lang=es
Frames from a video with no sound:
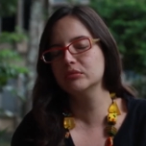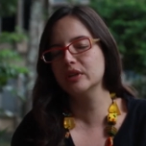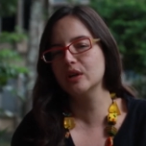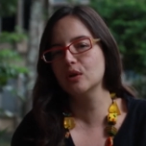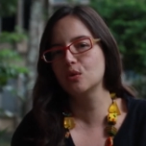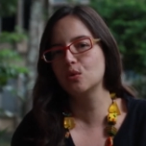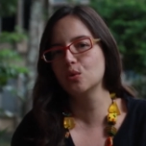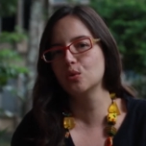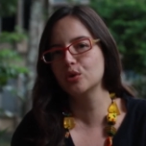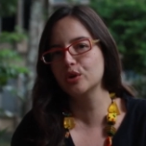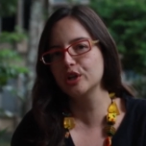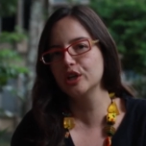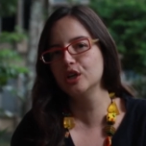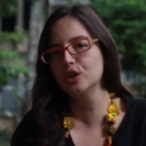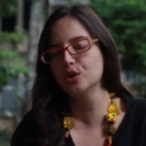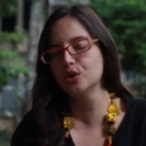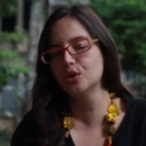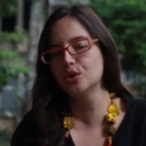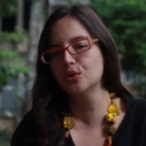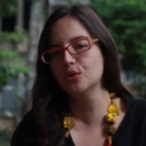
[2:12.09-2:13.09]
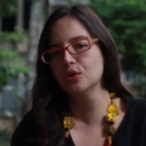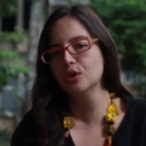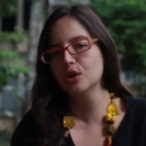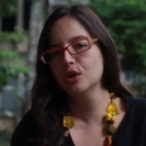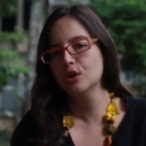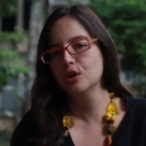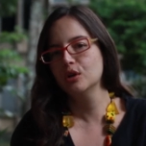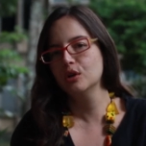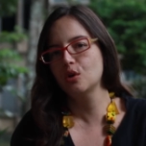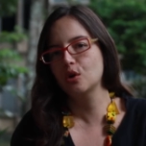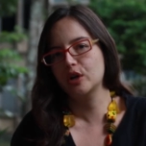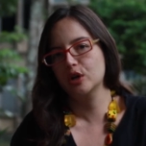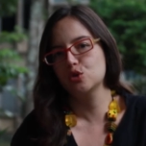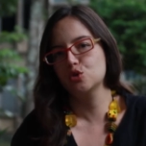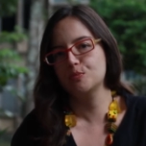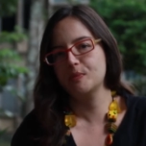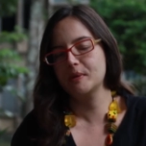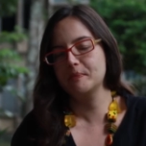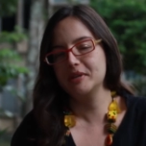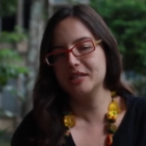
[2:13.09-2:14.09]
de lo ocurrido lo que
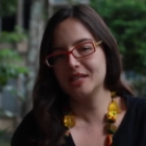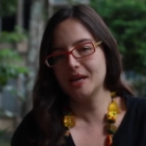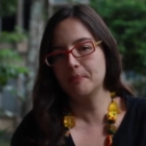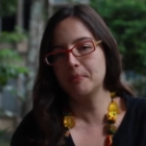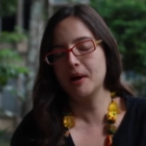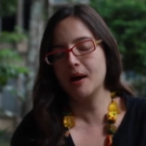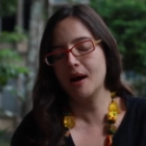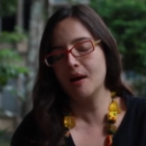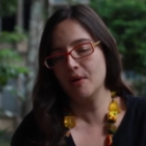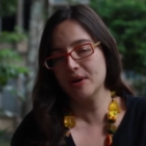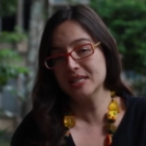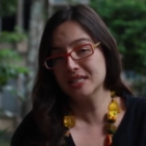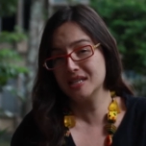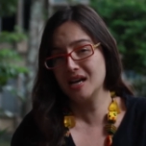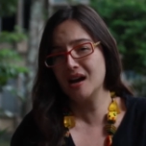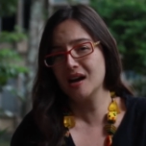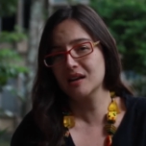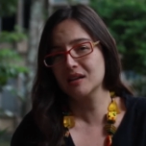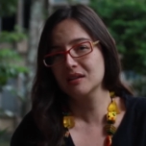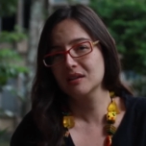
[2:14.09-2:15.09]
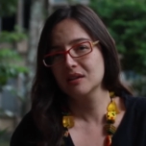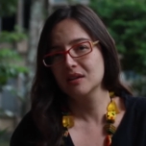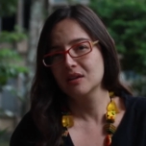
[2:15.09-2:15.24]
nos permite avanzar.